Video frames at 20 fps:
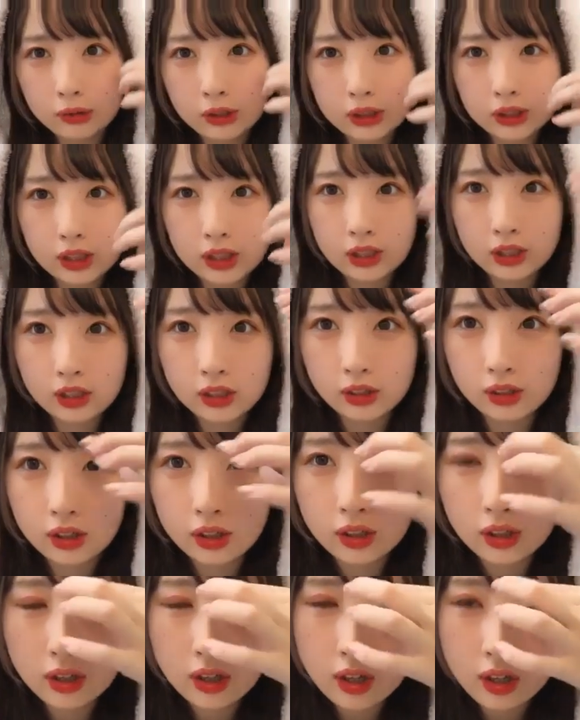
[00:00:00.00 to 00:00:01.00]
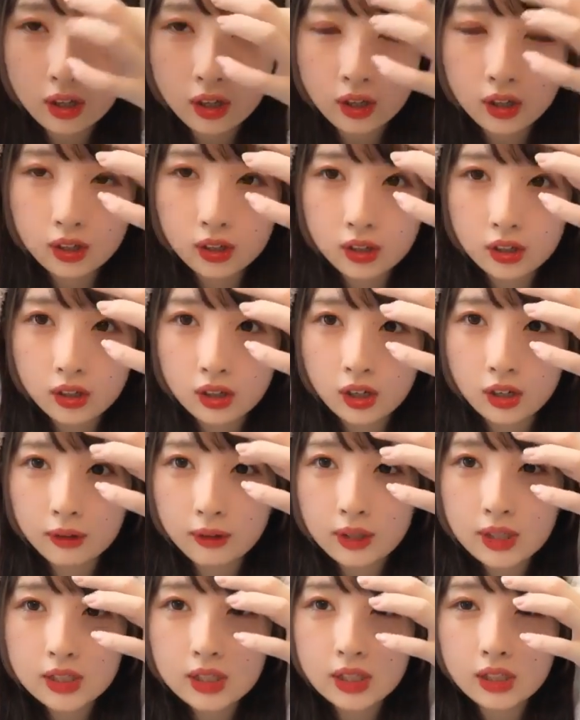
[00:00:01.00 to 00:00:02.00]
当に最近
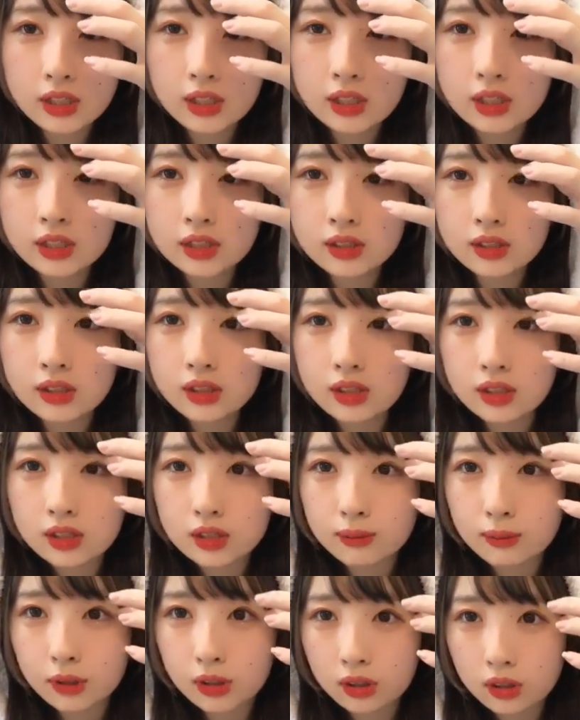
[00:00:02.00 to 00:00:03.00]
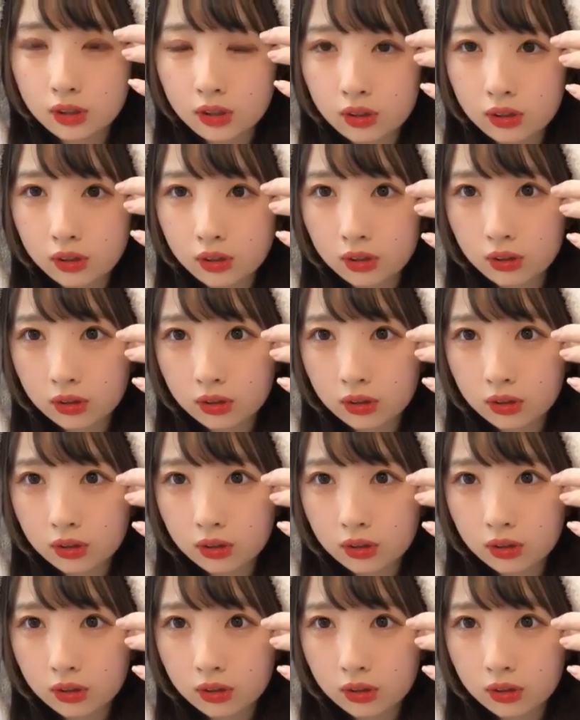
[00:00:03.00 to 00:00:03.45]
可愛さに気づいてしまった